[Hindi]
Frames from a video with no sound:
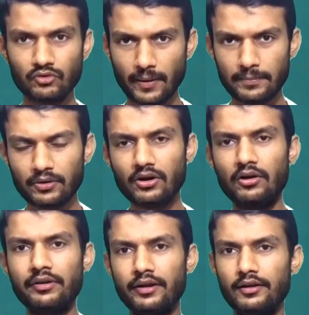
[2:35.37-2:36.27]
तो आप लोग
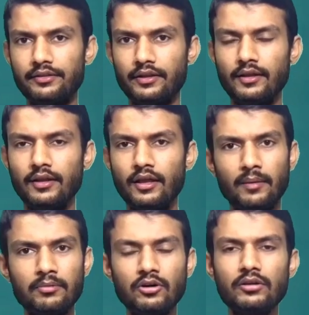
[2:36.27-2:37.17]
काउंट कर लीजिए
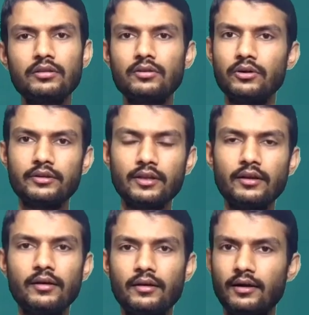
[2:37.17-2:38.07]
हमको
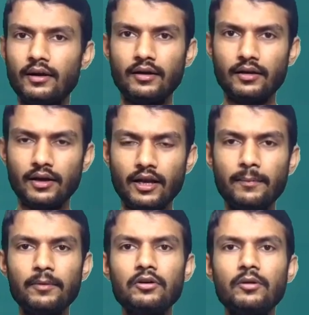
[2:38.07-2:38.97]
क्वेश्चन अगर
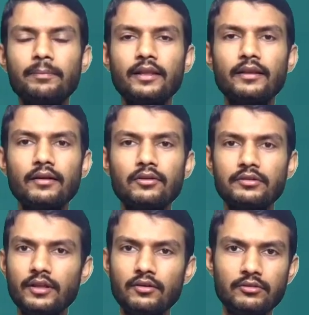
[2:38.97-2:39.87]
आप लोग को पंद्रह
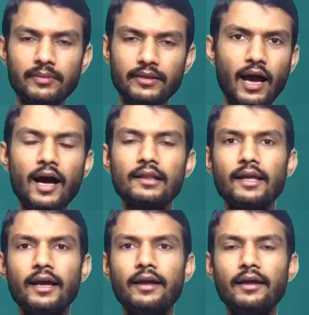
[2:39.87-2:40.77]
क्वेश्चन उसमें से
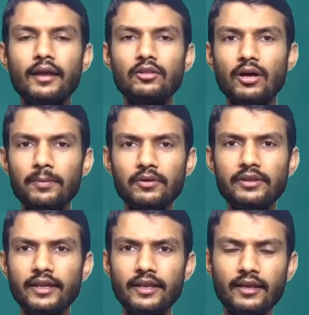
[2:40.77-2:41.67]
आता है तो आप
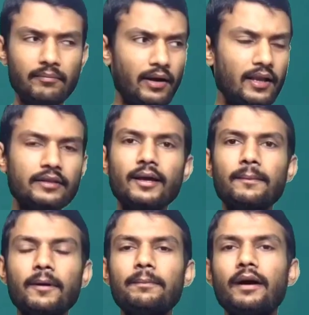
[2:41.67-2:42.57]
लोग देखिए कि मान लेते
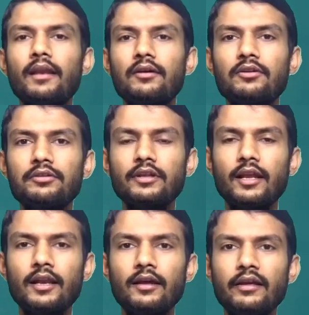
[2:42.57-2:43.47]
हैं आपका पहला
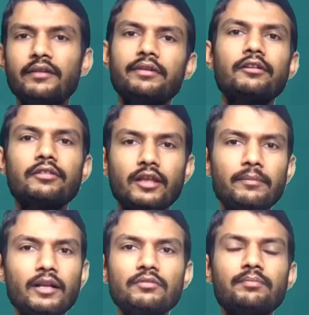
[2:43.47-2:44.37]
क्वेश्चन आ रहा है फिर
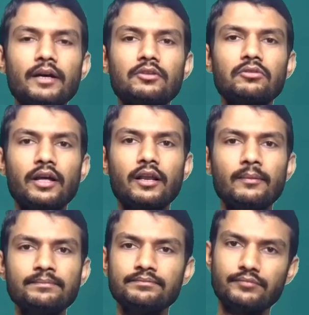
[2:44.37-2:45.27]
उसके बाद पांचवा आ
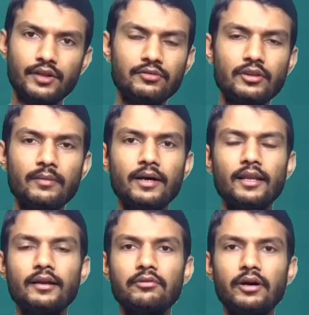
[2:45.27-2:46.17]
रहा है फिर उसके
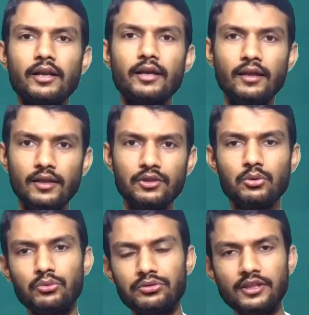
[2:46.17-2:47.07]
बाद आठवां आ रहा है
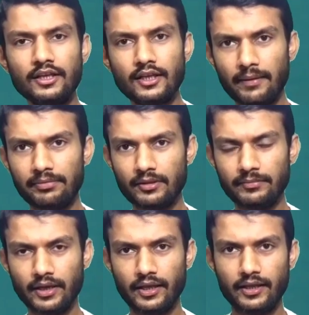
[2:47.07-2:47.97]
तो उसी टाइप
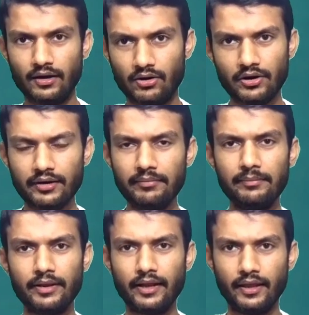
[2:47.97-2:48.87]
से बनाइए ऑर्डर
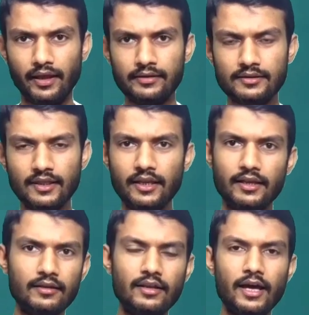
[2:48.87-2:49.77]
में बनाइए ऐसा
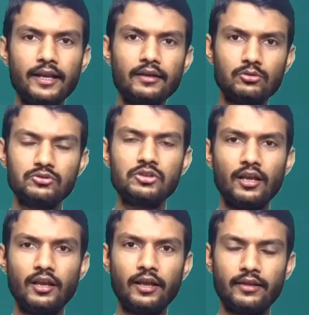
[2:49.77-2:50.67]
नहीं कि डायरेक्ट
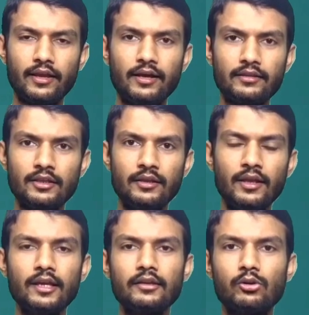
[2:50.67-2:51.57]
उछलना है यहाँ से
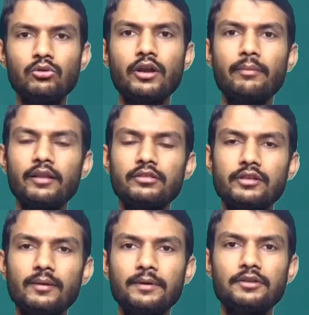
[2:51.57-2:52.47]
टू के बाद
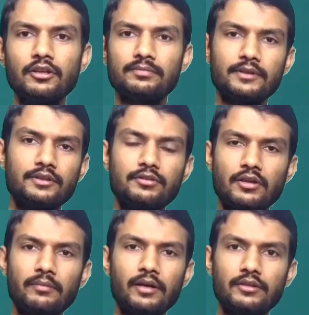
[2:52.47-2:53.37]
सीधे पच्चीस
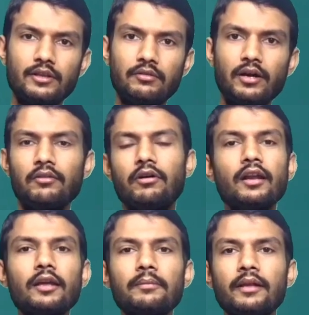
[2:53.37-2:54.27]
पच्चीस के बाद सीधे वन
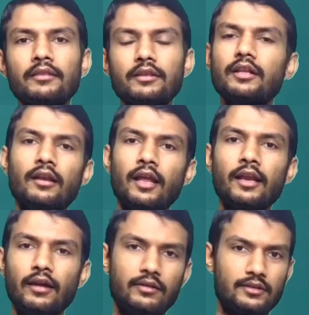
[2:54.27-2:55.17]
वन के बाद सीधे
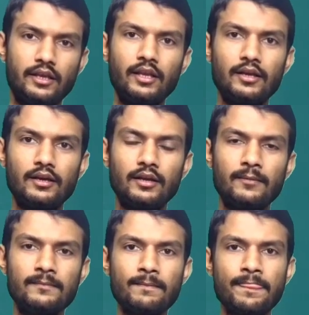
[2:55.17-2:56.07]
नाइन ऐसा नहीं करना
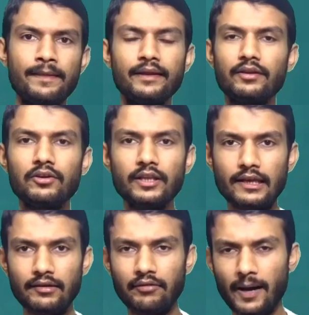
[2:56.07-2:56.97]
है क्योंकि
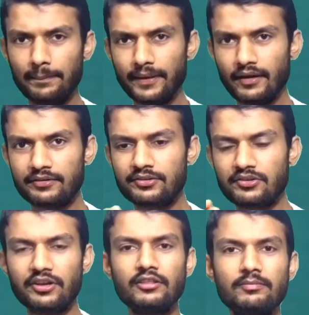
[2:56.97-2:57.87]
देखिए वहाँ पे
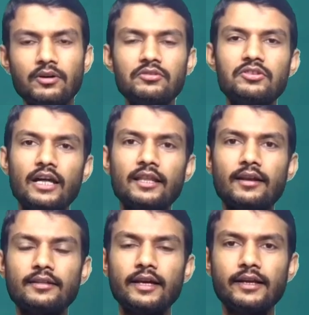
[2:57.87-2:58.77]
स्ट्रेस बहुत
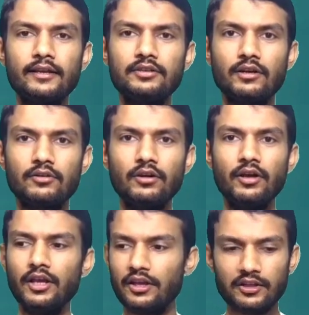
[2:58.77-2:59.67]
ज़्यादा रहता है टीचर
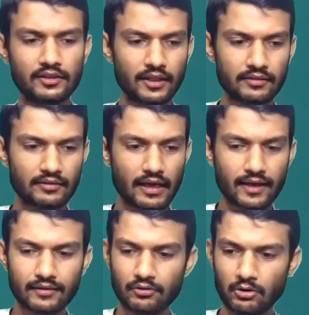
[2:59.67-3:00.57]
को इतना
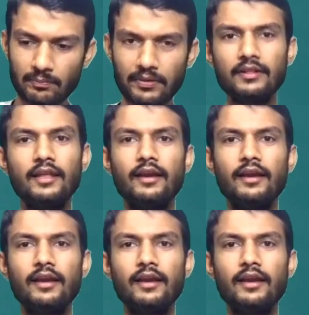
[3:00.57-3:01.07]
सारा कॉपी